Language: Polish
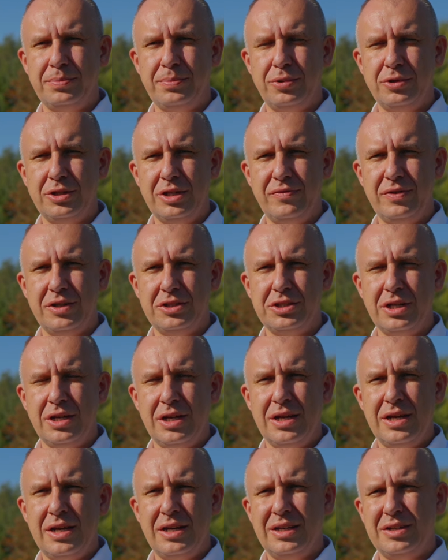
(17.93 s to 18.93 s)
ponieważ
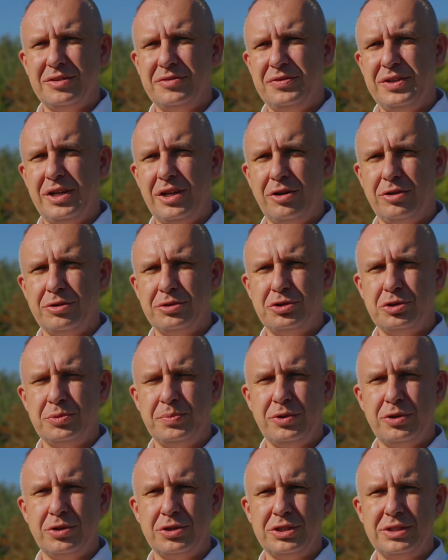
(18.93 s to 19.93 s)
wiele osób
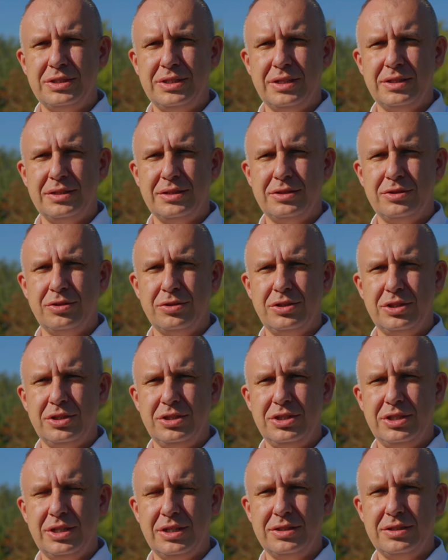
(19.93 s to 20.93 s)
korzysta z
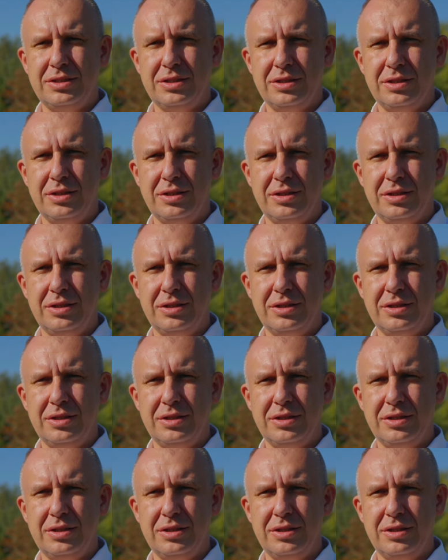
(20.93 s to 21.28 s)
dotychczas